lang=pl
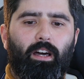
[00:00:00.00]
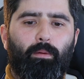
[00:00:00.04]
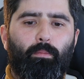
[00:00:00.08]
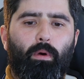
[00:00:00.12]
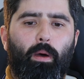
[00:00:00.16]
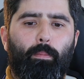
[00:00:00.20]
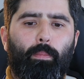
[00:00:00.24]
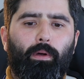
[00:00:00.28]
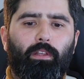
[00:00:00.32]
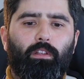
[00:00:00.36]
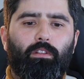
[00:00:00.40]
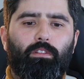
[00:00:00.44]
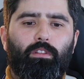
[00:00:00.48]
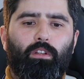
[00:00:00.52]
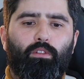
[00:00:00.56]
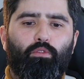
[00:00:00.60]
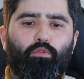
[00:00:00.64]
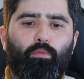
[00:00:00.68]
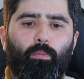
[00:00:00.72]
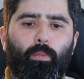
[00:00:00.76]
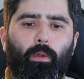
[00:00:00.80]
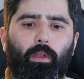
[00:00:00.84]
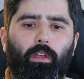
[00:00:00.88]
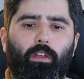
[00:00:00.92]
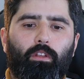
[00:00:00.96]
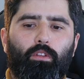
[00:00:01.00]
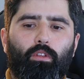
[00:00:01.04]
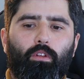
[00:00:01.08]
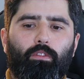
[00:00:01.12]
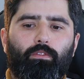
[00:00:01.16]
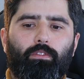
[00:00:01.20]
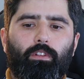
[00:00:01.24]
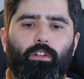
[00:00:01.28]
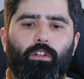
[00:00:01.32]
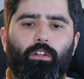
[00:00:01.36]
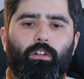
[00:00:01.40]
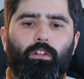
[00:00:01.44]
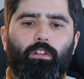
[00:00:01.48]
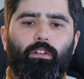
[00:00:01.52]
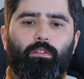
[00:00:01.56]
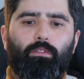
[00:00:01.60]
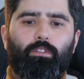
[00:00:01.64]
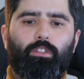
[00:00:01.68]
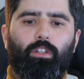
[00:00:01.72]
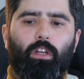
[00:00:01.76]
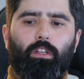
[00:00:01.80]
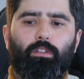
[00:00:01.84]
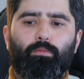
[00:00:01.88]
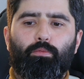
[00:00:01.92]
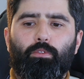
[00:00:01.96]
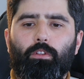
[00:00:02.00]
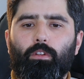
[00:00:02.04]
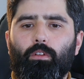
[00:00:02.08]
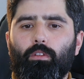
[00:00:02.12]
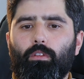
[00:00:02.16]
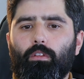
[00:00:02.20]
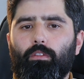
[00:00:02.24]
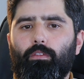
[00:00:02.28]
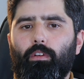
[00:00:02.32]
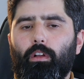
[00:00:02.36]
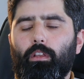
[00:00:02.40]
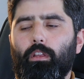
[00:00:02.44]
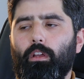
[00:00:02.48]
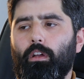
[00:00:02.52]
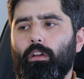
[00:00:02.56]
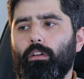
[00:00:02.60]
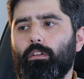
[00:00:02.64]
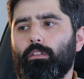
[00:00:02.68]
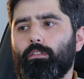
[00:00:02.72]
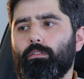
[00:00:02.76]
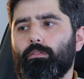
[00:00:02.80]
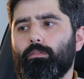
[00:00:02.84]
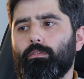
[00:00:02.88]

A mapa do celów projektowych, czas przygotowania,